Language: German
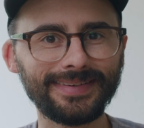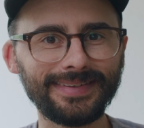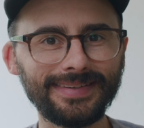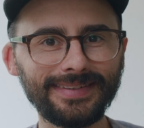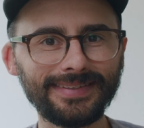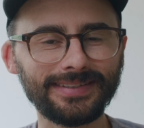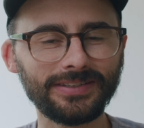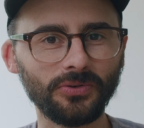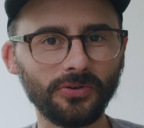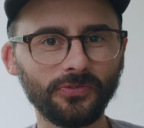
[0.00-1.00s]
ist
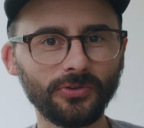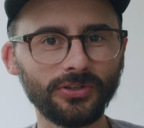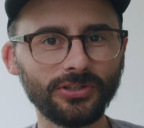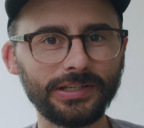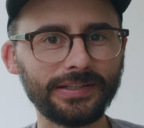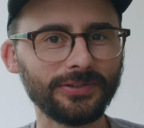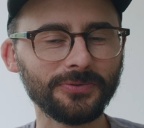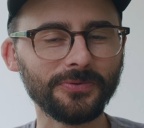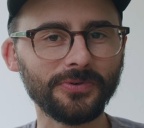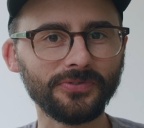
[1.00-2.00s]
Stock Footage in der
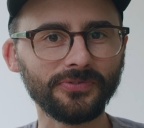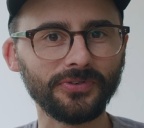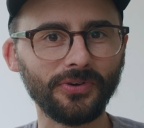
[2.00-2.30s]
Zukunft